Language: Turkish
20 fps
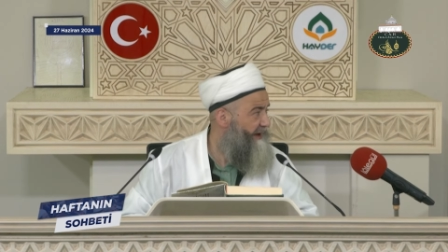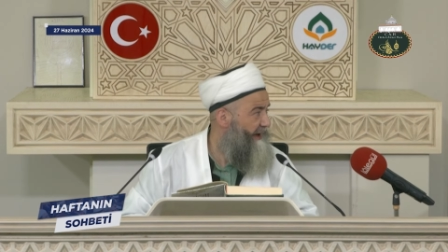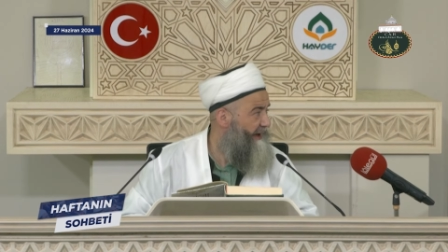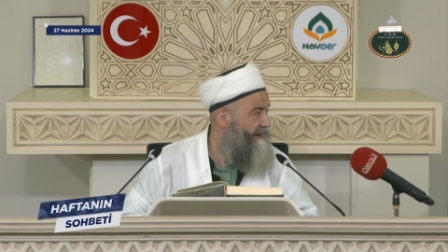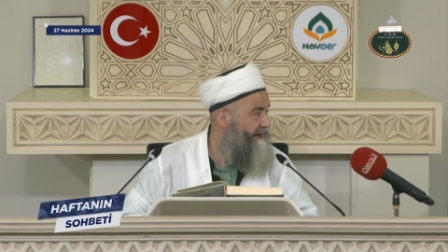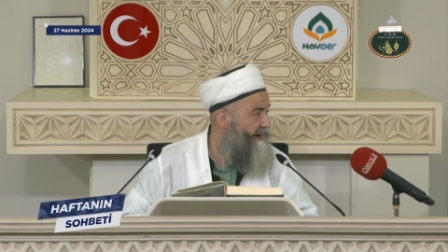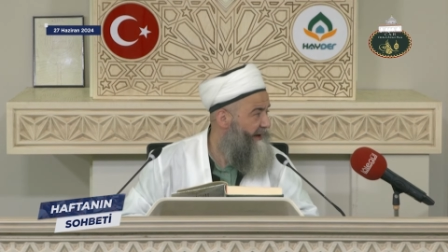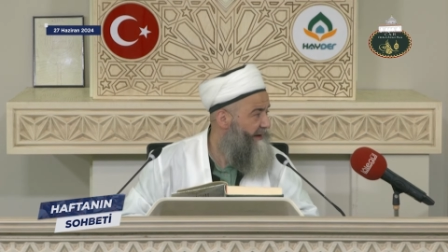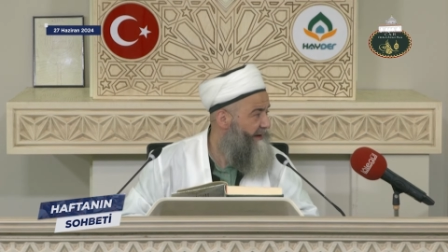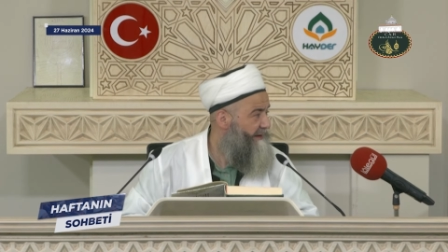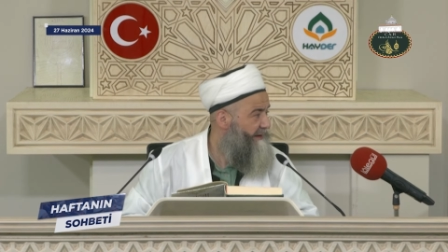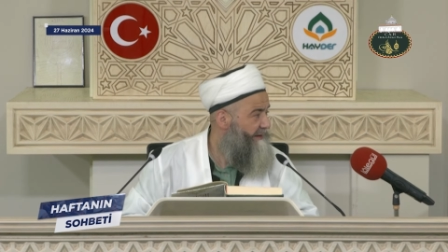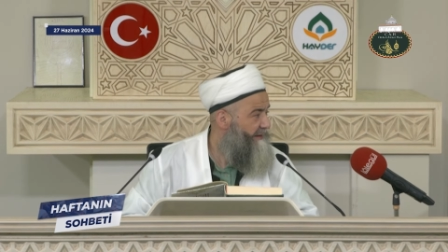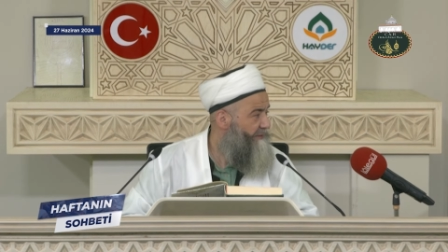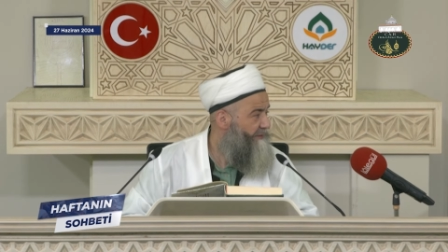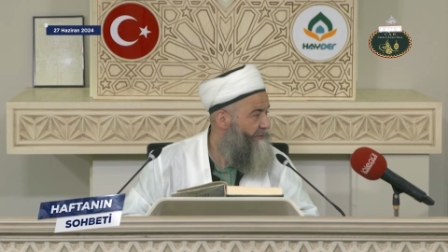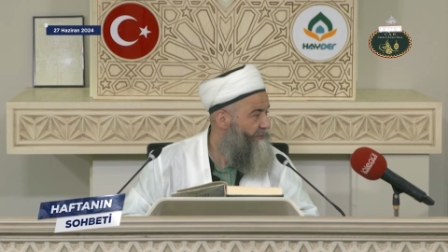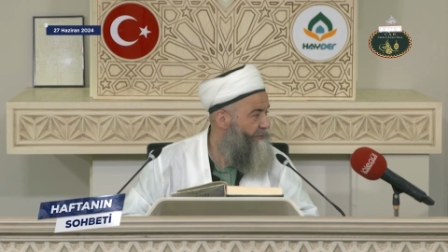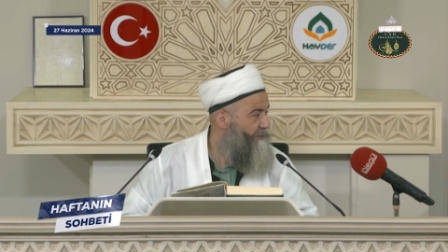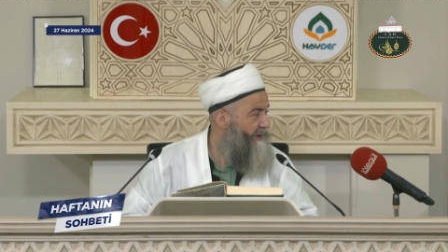herhalde.
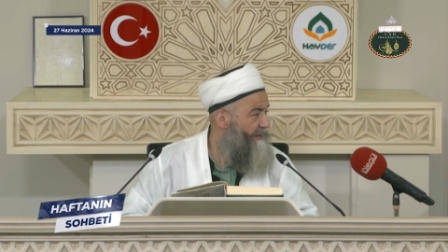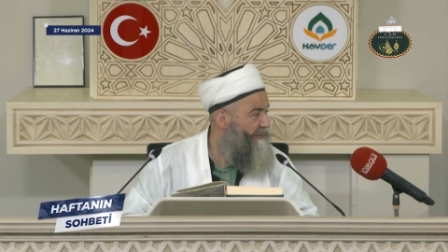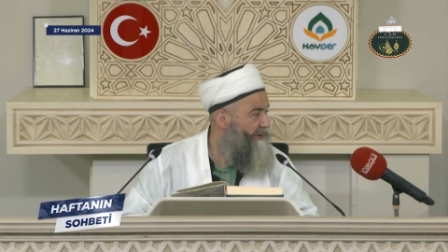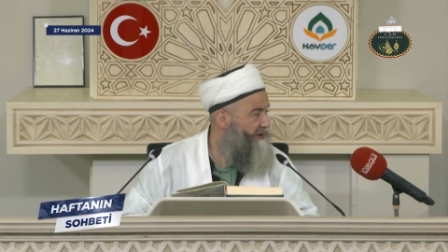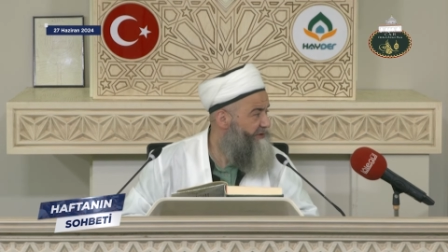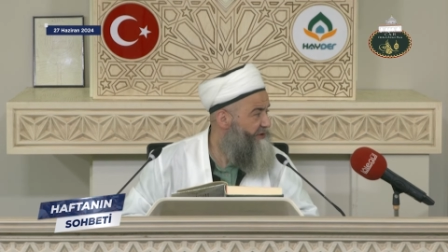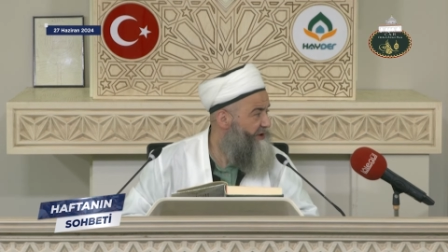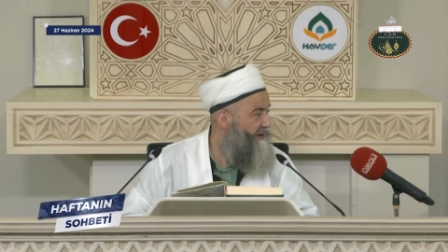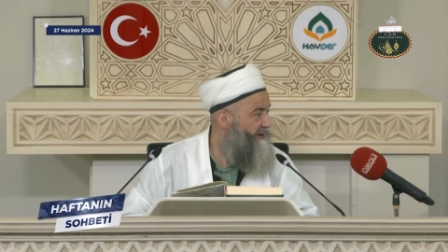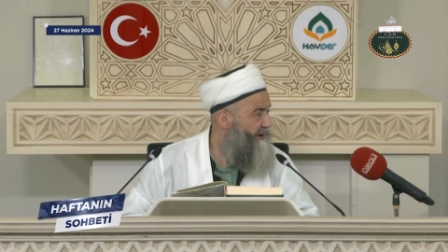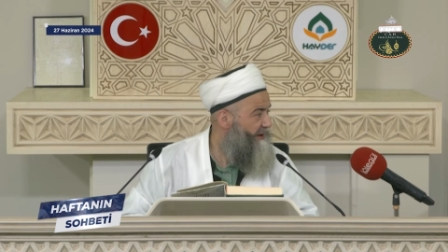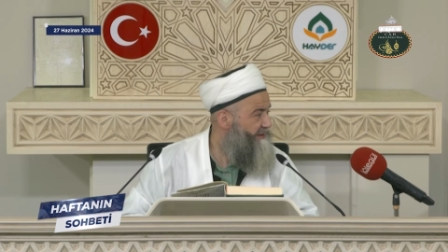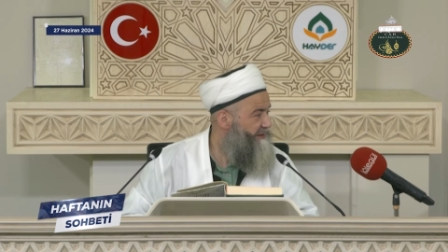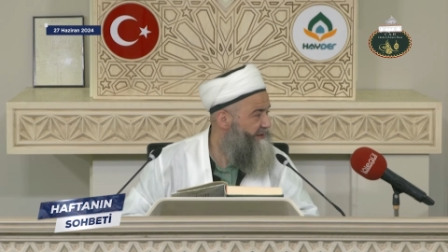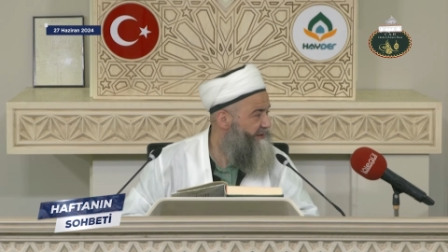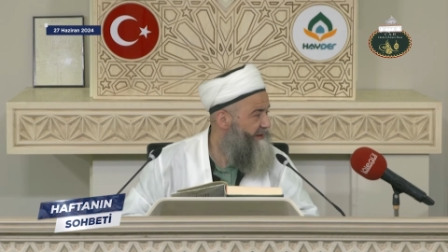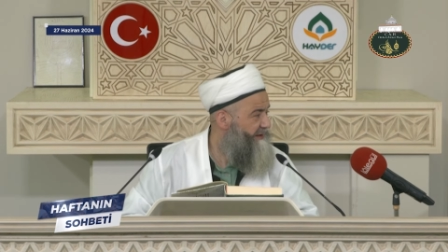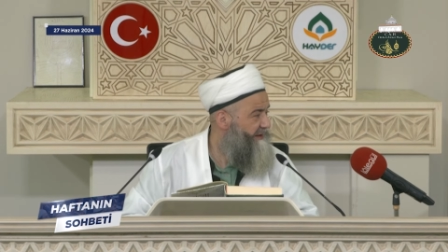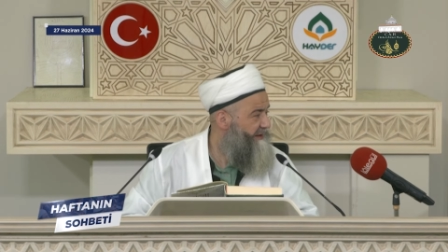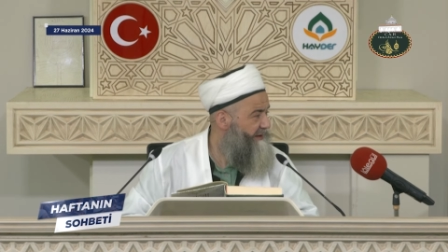Ulan maşallah
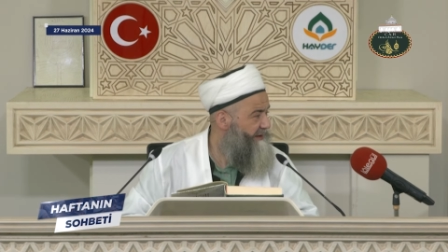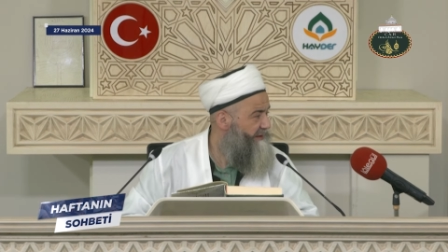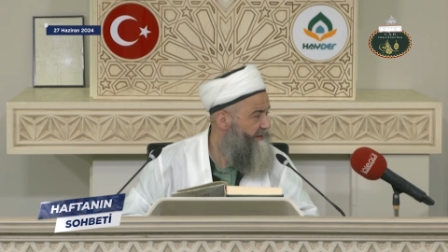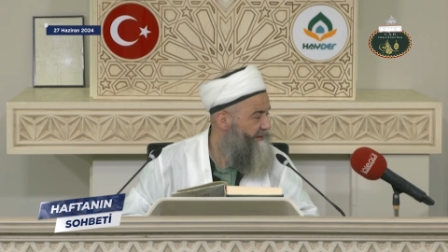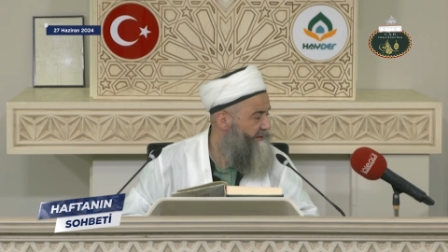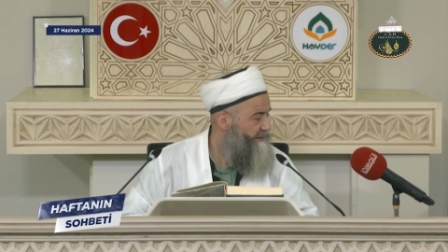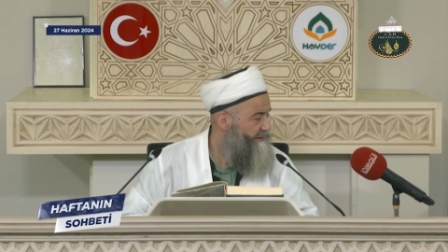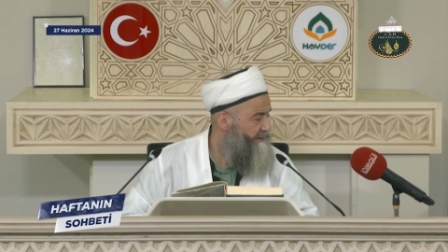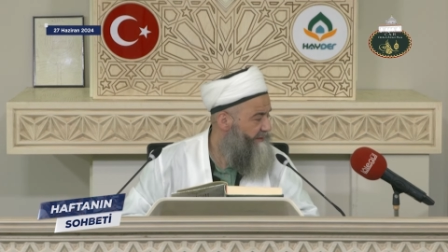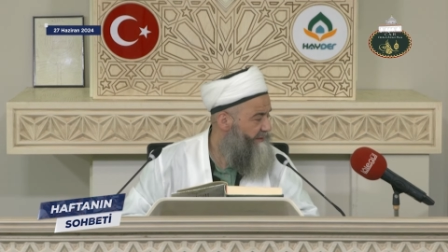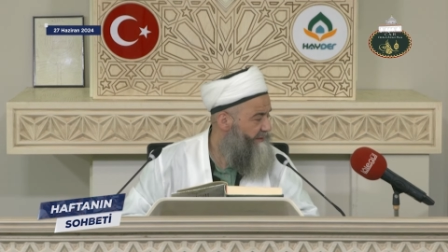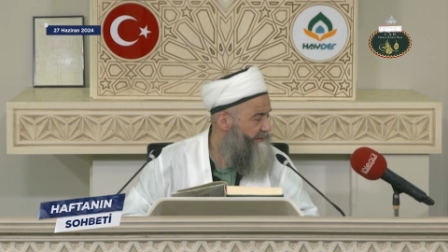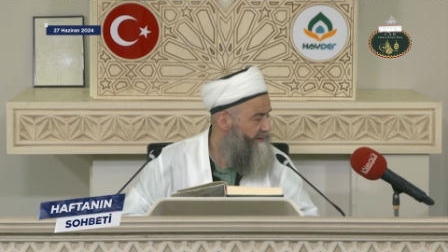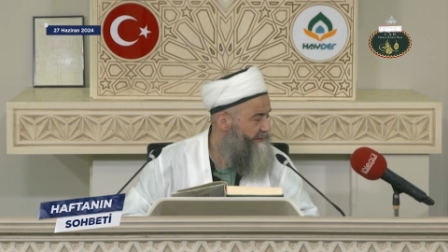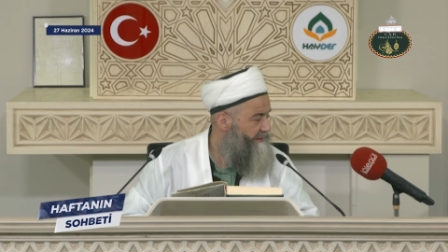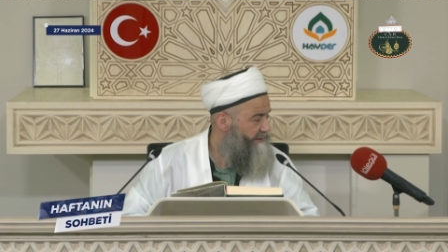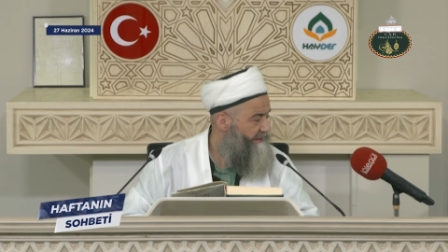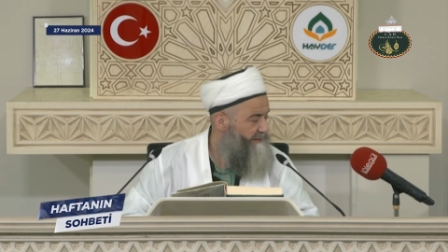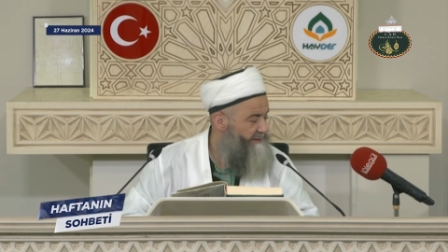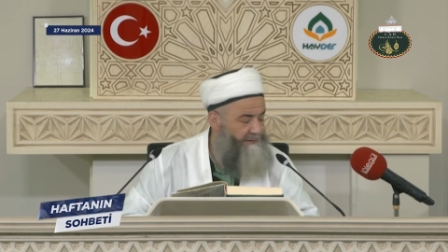da dedik.
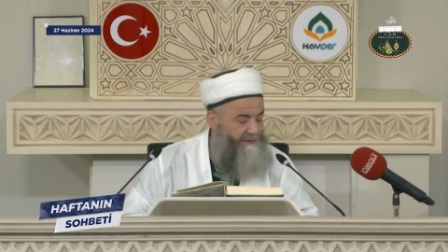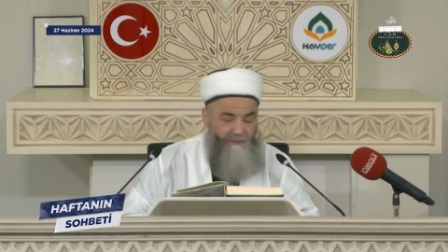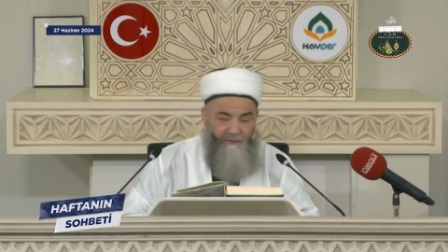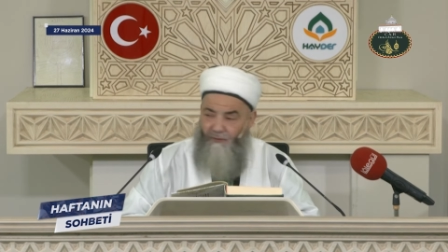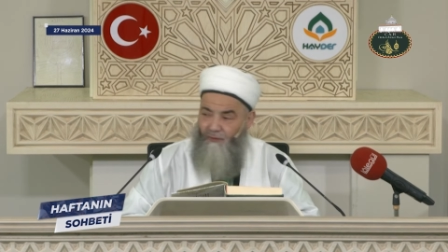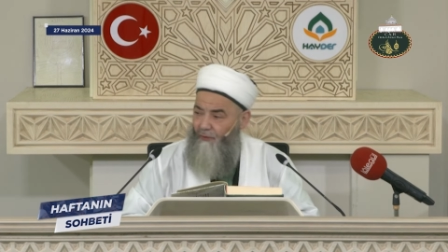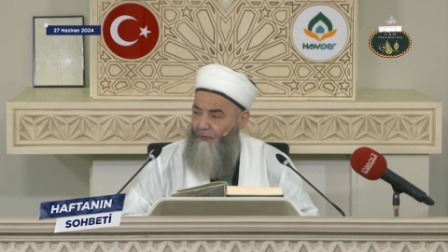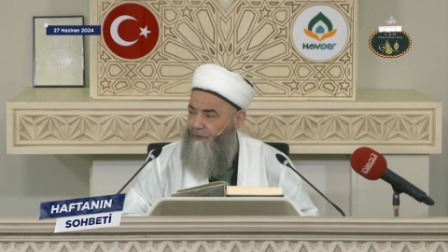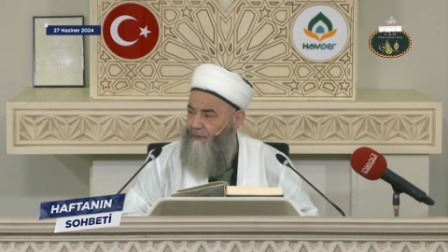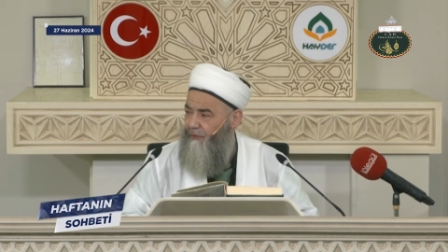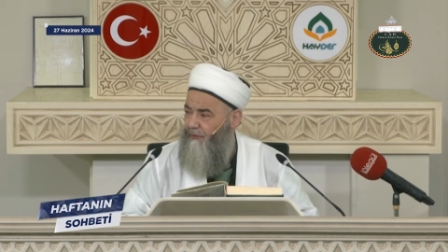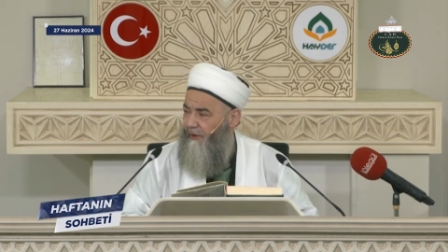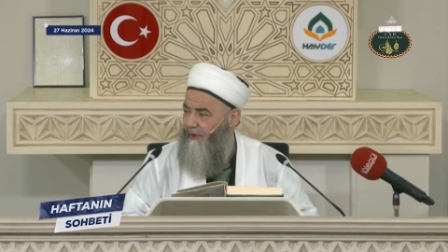Ne oldu